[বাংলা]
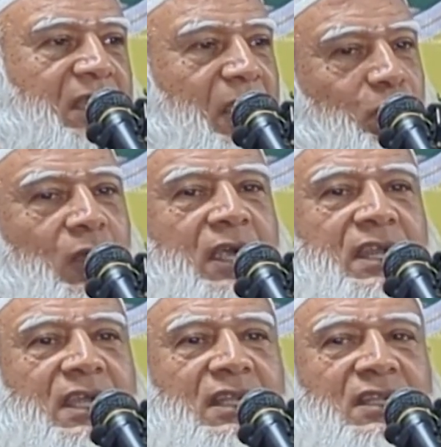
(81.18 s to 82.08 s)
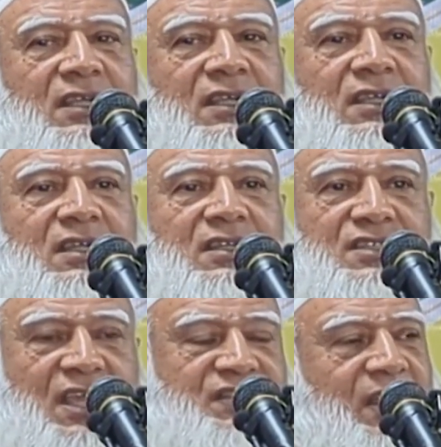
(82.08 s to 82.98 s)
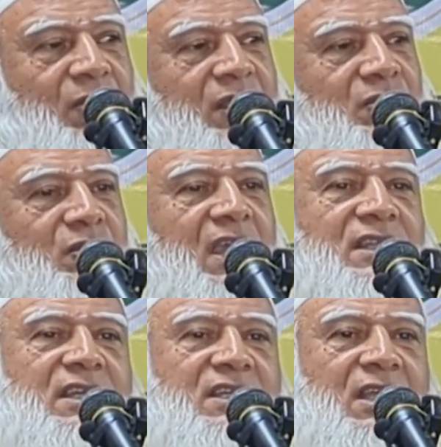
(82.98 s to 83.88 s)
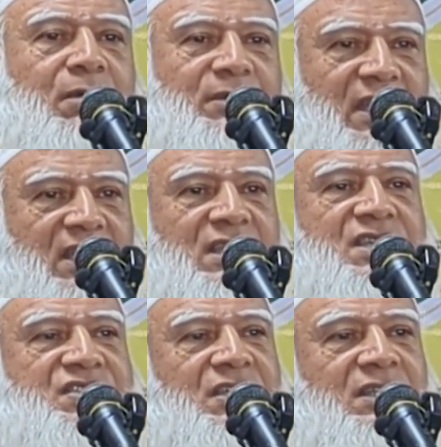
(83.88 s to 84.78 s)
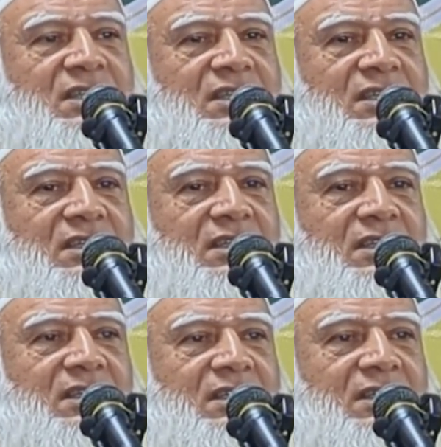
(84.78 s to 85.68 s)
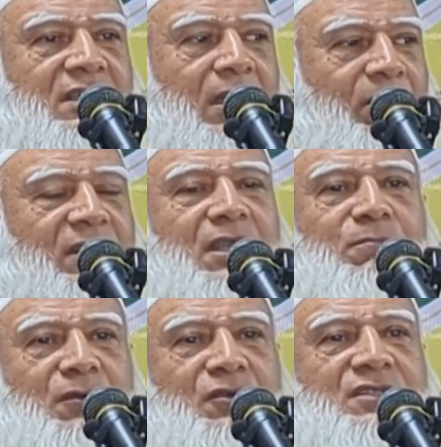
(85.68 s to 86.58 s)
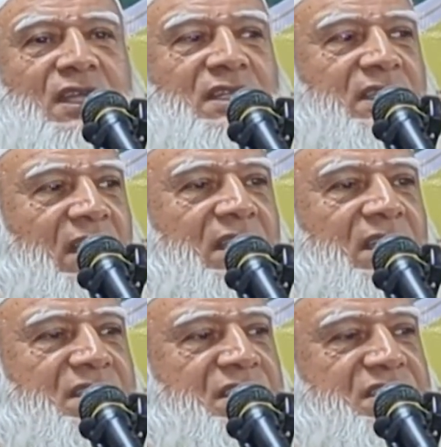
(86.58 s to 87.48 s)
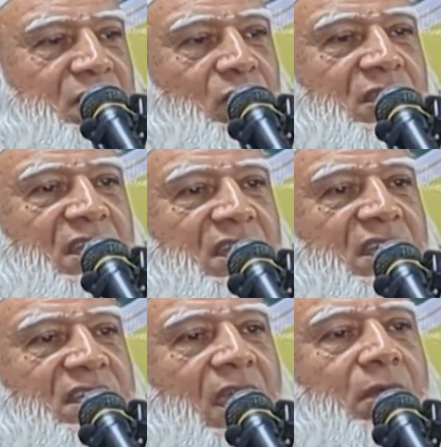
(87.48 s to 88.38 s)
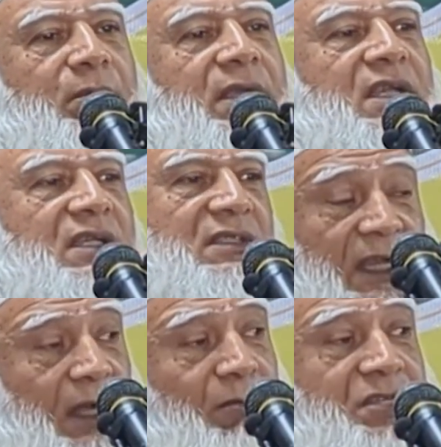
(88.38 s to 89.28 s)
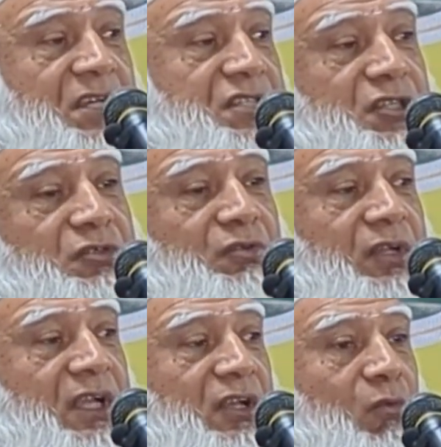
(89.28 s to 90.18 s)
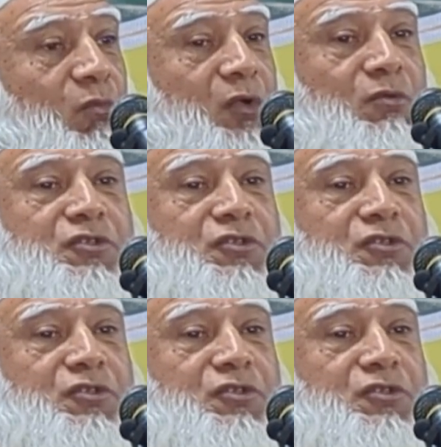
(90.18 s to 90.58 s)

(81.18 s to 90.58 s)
এই বুলেটে যাজরা হয়ে দুনিয়া থেকে যারা বিদায় নিয়েছেন আমাদের প্রিয় জাতি তাদের কাছে চিরদিন ঋণী থাকবে দেড় মাসের শিশু থেকে নব্বই